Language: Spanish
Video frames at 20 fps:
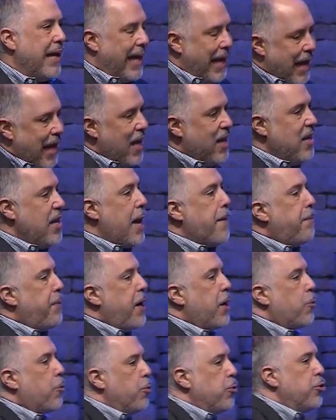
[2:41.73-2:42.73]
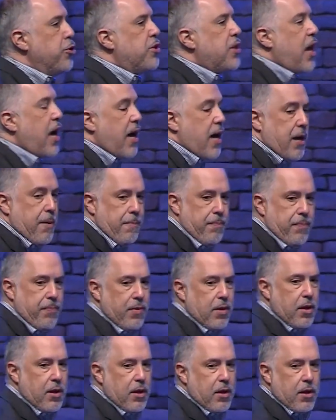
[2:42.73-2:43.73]
En la pregunta,
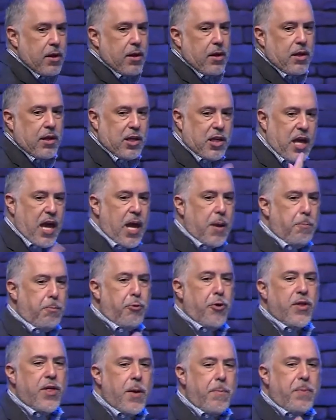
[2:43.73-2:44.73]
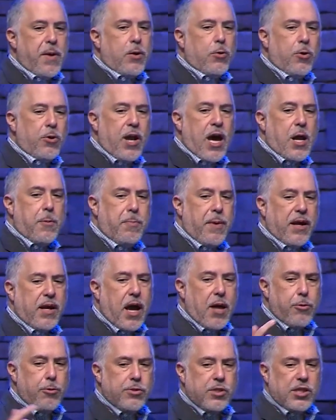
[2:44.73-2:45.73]
¿Quién puede perdonar
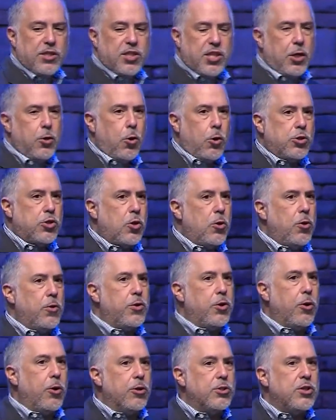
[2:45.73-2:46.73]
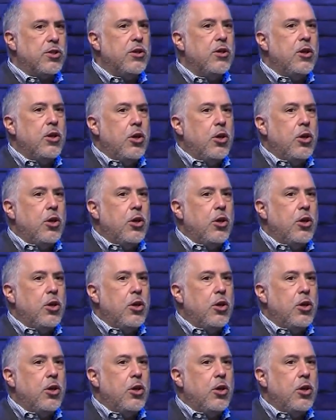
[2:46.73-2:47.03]
pecados si no solo Dios?